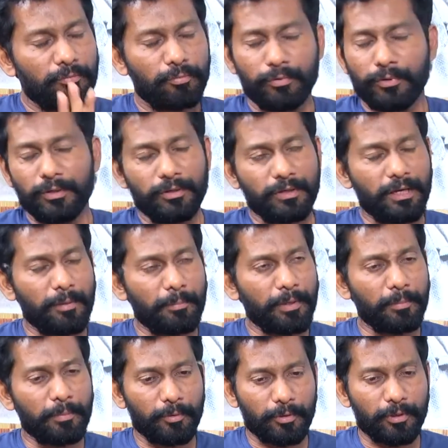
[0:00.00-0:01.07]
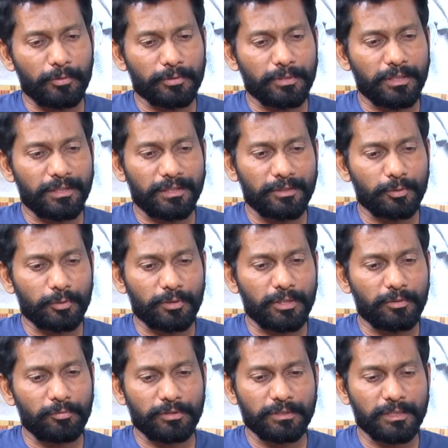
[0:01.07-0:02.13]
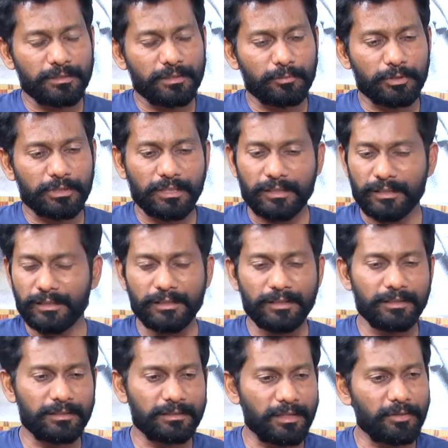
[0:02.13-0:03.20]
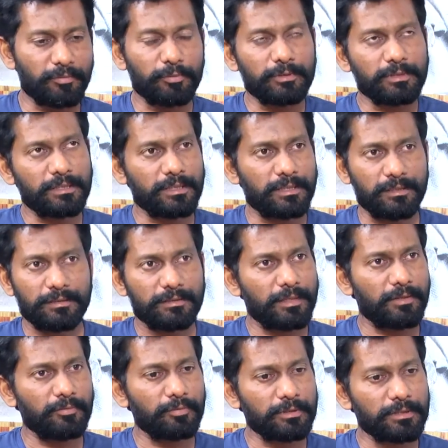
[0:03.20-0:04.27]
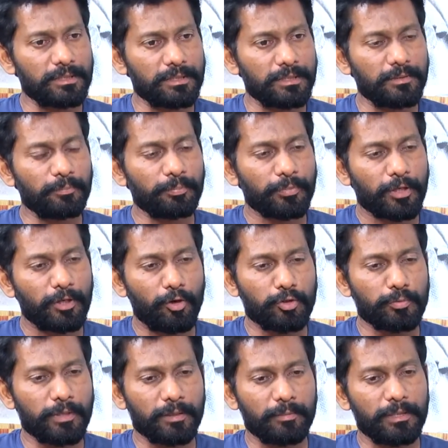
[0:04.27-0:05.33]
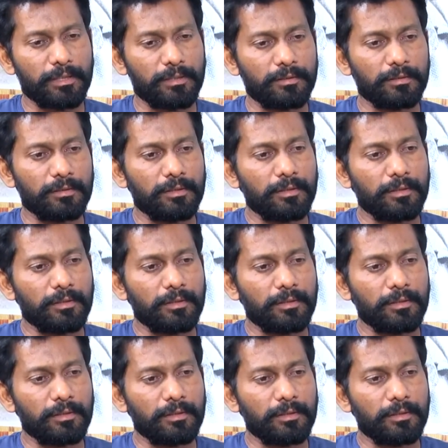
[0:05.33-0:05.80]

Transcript: ఫుల్ హ్యాపీ అయిపోయి ఒక్క నిమిషం అంటే సుక్కు గారు ఫోన్ చేస్తాను బుచ్చి గారు అని సార్కు ఫోన్ చేశారండి సార్కు ఫోన్ చేసి లౌడ్ స్పీకర్ పెట్టారు